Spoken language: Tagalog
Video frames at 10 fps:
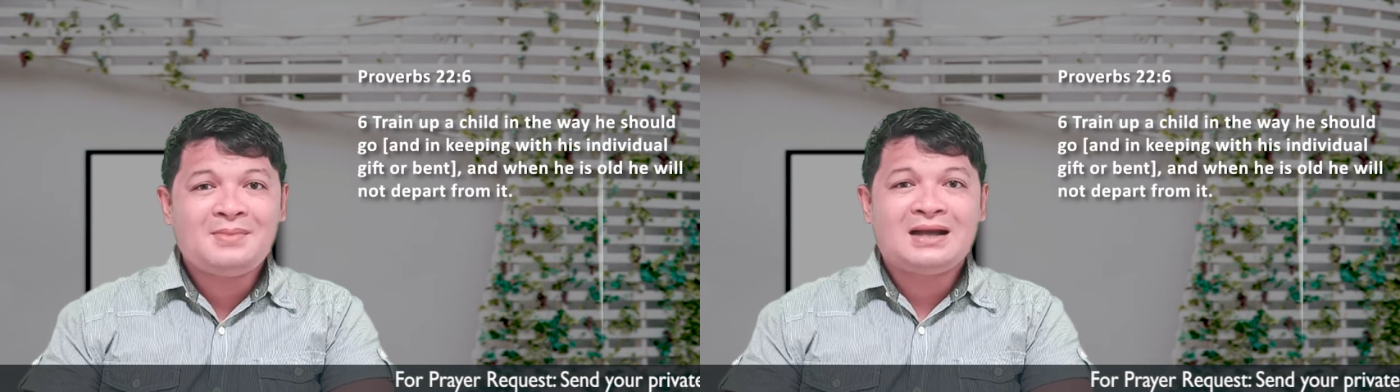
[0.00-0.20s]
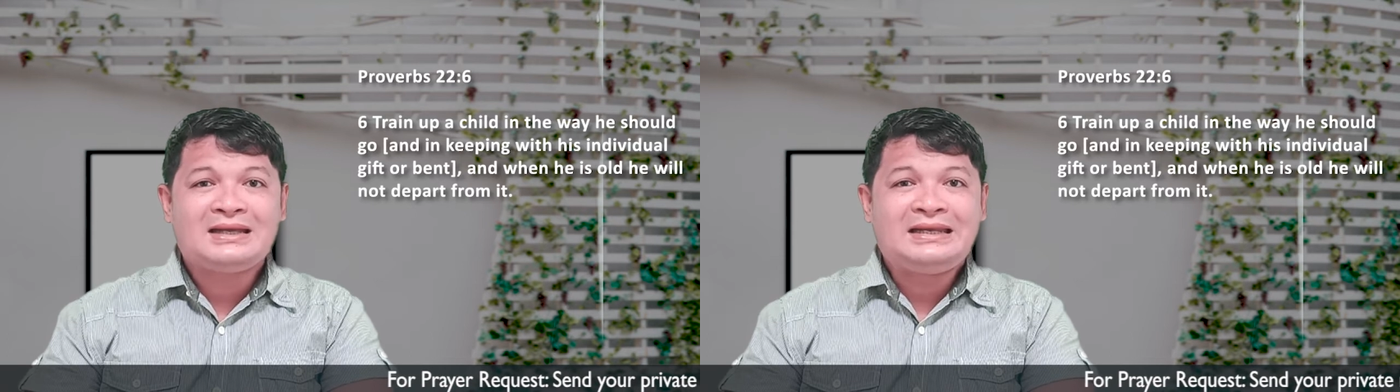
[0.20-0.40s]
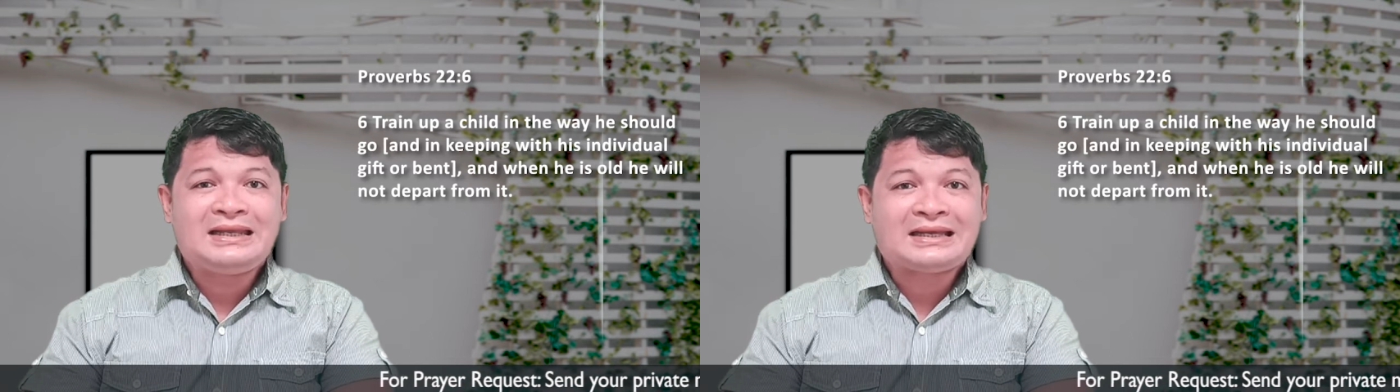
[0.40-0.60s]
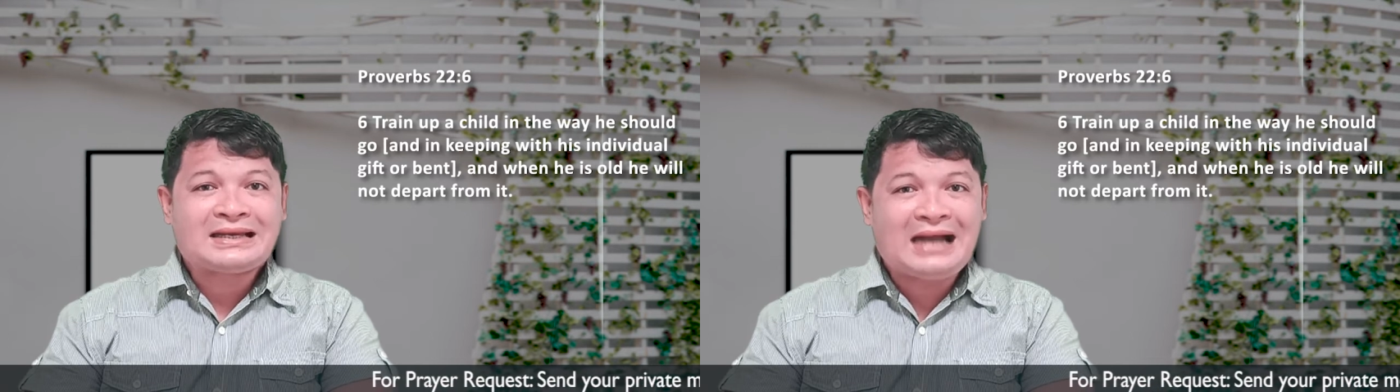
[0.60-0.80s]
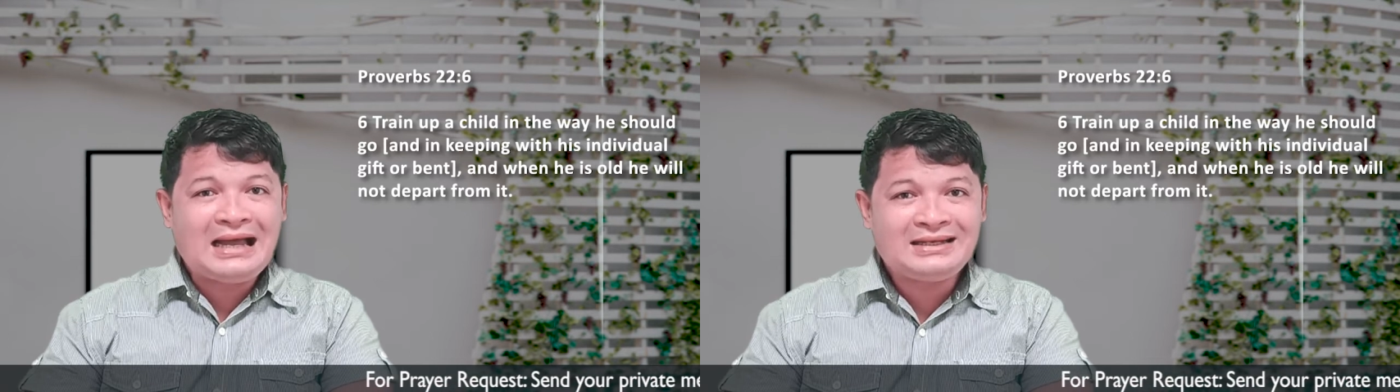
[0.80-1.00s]
mga
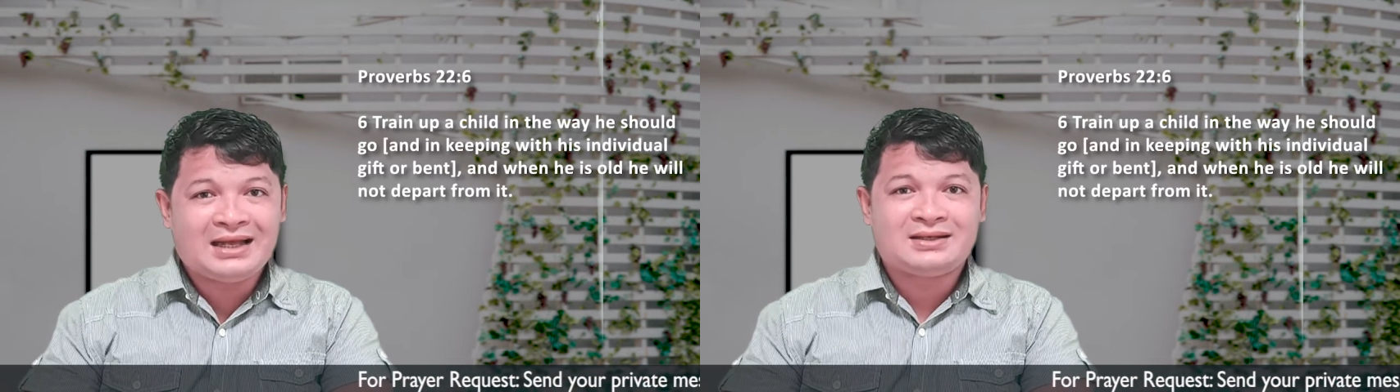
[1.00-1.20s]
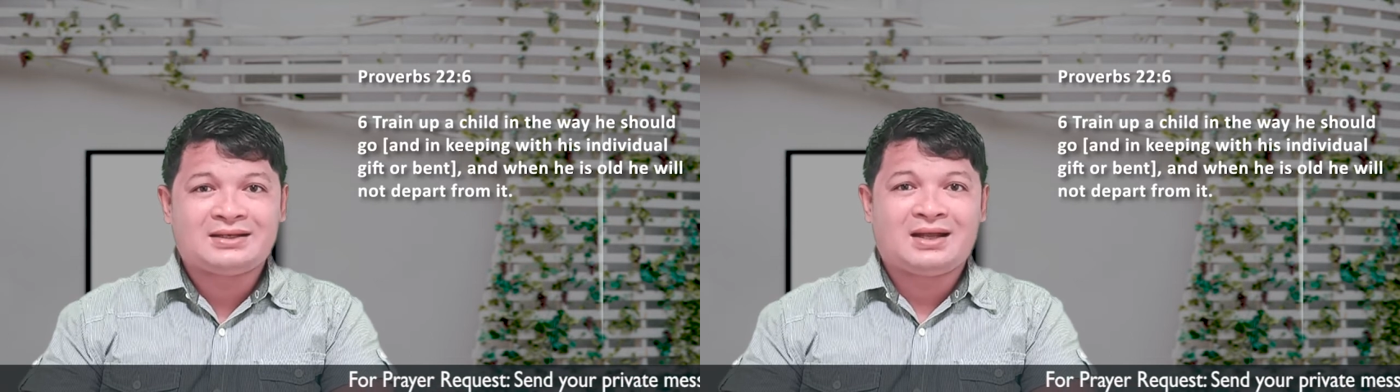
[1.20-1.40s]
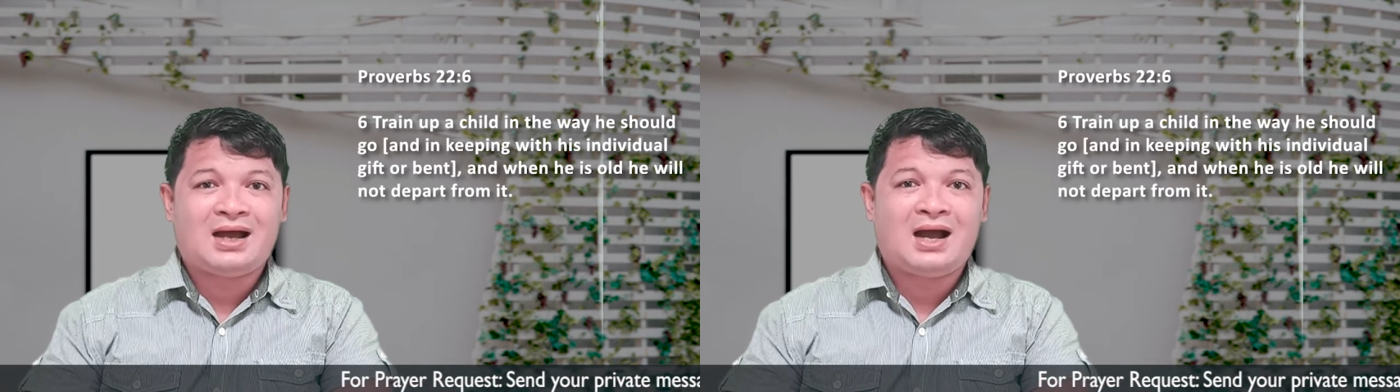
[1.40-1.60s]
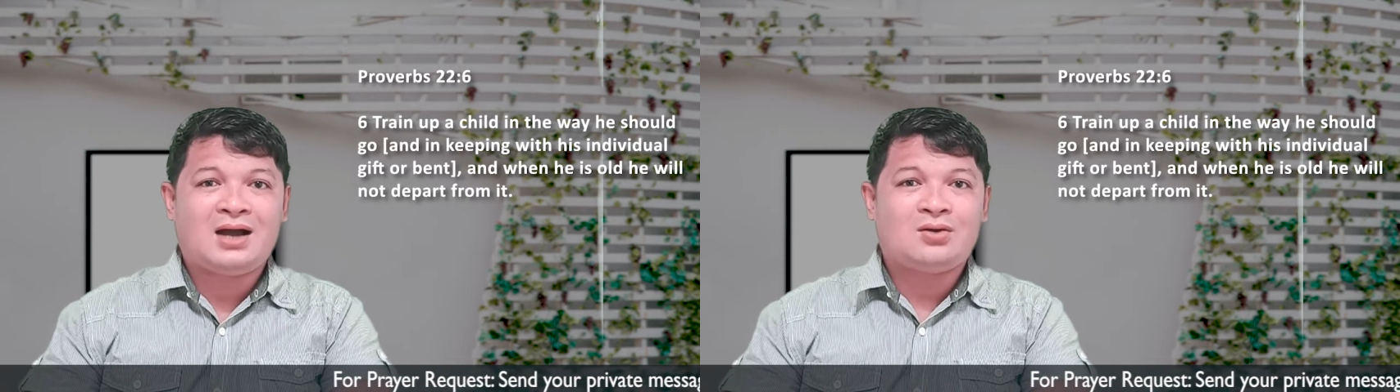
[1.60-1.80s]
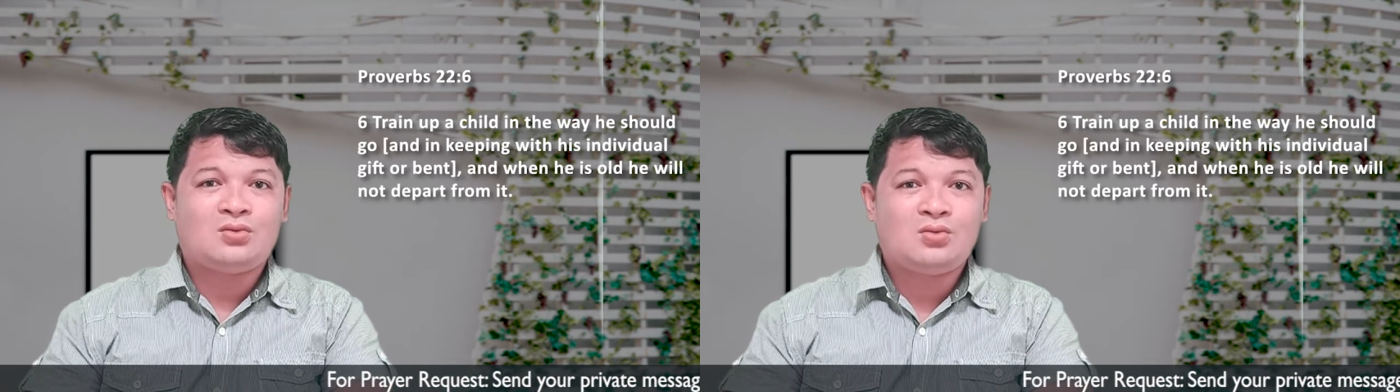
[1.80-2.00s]
ginikanan
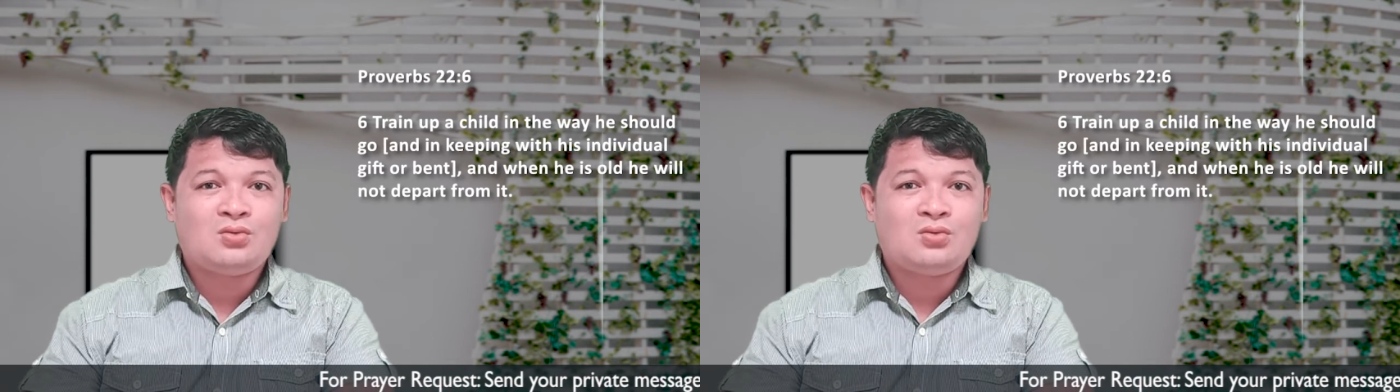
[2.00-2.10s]
ang